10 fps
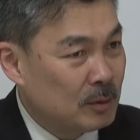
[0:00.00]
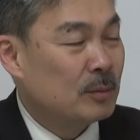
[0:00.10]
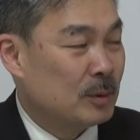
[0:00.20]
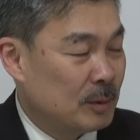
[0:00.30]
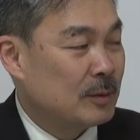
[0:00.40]
ると
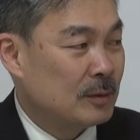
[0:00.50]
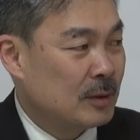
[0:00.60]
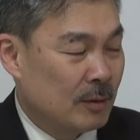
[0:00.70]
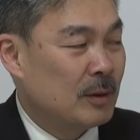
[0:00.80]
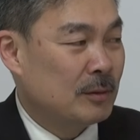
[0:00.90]
思います
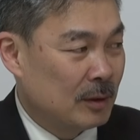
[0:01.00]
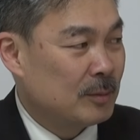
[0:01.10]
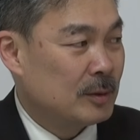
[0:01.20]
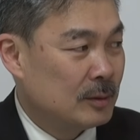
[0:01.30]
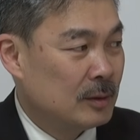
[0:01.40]
ますま
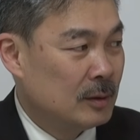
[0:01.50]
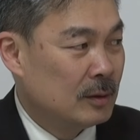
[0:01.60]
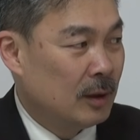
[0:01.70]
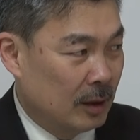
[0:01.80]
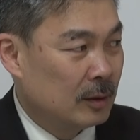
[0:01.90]
す
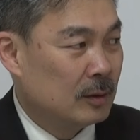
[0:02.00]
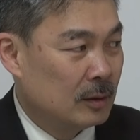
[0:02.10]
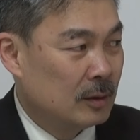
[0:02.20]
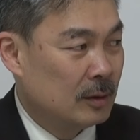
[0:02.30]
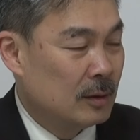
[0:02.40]

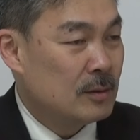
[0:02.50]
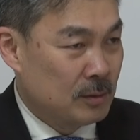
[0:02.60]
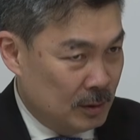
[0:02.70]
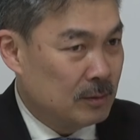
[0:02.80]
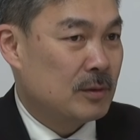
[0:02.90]
シュリンクしてしまう、はい、
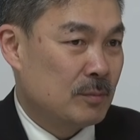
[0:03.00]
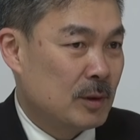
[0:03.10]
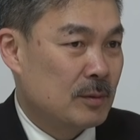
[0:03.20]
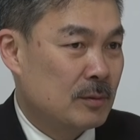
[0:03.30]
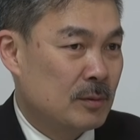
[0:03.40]
シュリンクして
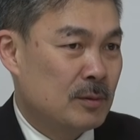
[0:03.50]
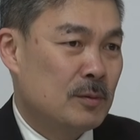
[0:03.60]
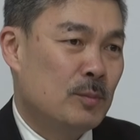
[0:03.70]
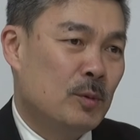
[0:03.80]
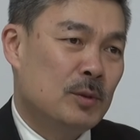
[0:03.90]
ね要す
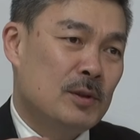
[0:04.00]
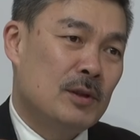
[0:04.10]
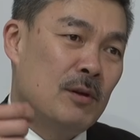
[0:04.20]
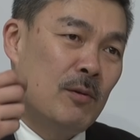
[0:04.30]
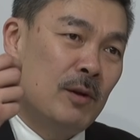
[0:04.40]
るに僕たち
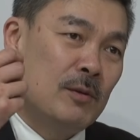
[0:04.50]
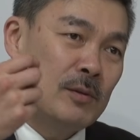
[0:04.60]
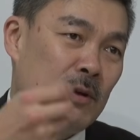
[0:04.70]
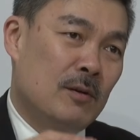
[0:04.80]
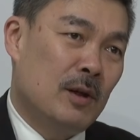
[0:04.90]
がお金
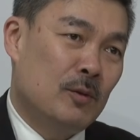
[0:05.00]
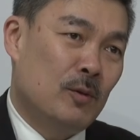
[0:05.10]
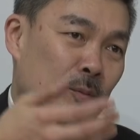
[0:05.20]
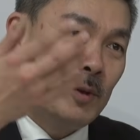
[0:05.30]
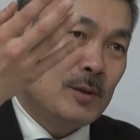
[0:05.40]
使わない
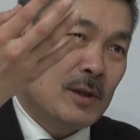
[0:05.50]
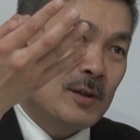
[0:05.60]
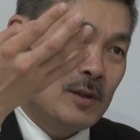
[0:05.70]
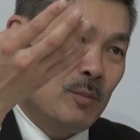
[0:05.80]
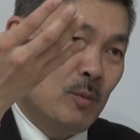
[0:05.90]
とお店
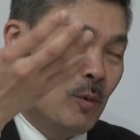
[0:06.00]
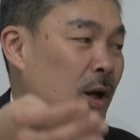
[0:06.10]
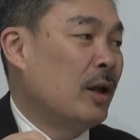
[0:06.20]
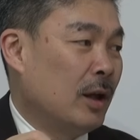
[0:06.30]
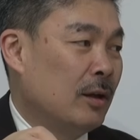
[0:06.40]
屋さん儲
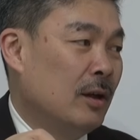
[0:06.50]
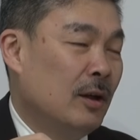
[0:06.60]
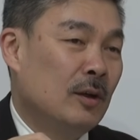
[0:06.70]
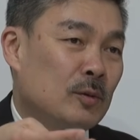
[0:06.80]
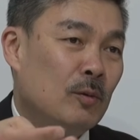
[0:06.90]
からない、
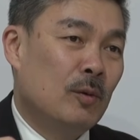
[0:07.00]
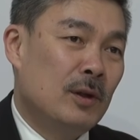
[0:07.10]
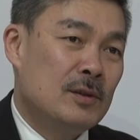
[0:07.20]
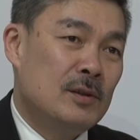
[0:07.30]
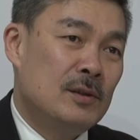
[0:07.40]
うん、そこ
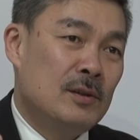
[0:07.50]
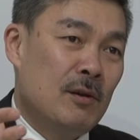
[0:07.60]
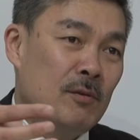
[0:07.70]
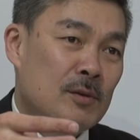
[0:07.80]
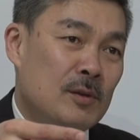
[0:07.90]
で仕入
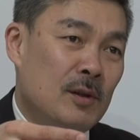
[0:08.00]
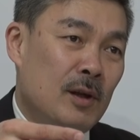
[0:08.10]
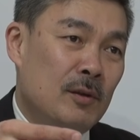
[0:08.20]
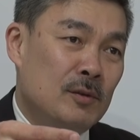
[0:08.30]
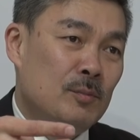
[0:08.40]
れをし
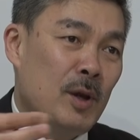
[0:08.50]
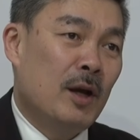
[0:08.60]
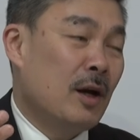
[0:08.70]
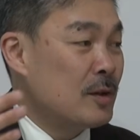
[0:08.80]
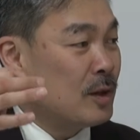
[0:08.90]
ている
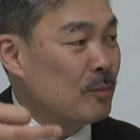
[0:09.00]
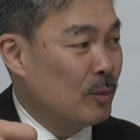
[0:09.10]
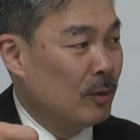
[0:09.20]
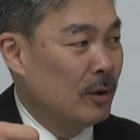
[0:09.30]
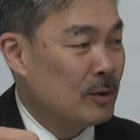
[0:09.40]
メーカーさん
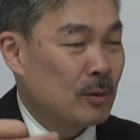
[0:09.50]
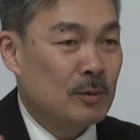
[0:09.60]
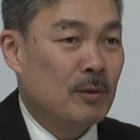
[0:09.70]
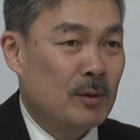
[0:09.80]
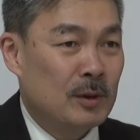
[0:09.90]
も、うん、
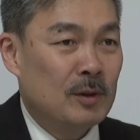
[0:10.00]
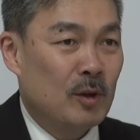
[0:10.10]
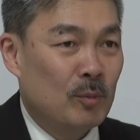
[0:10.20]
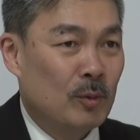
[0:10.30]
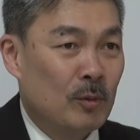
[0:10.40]
食料品
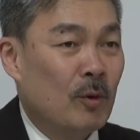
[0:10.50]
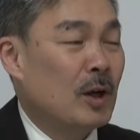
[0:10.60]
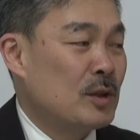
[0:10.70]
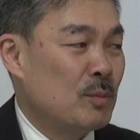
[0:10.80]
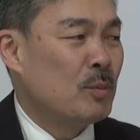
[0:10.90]
店も農
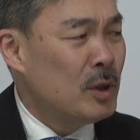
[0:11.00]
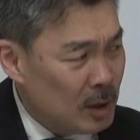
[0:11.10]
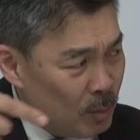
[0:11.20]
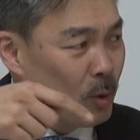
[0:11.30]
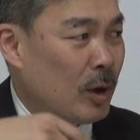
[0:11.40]
家さんもみ
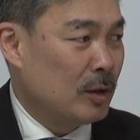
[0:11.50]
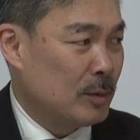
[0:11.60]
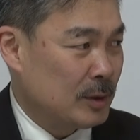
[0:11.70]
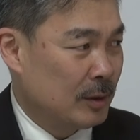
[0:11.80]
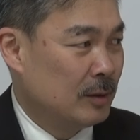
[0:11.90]
んな儲かり
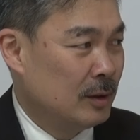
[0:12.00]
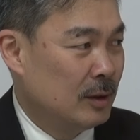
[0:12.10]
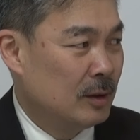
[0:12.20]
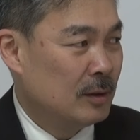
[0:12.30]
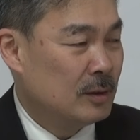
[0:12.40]
ません、
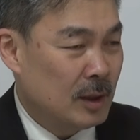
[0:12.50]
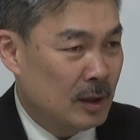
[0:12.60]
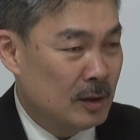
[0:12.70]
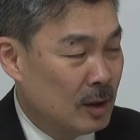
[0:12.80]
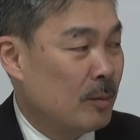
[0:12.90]
うん、
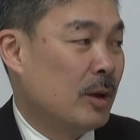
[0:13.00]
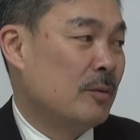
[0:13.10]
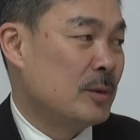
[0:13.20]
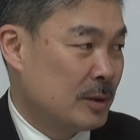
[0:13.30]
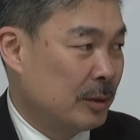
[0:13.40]
全員ダメにな
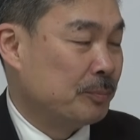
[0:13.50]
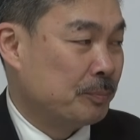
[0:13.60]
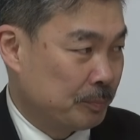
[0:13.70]
りますね